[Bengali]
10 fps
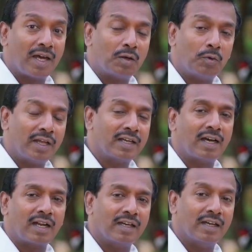আশীর্বাদ
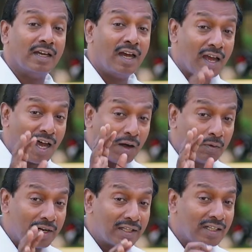করবেন
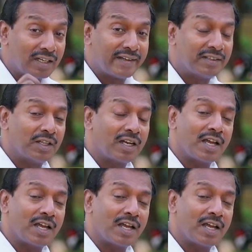যারা পরিশ্রম করে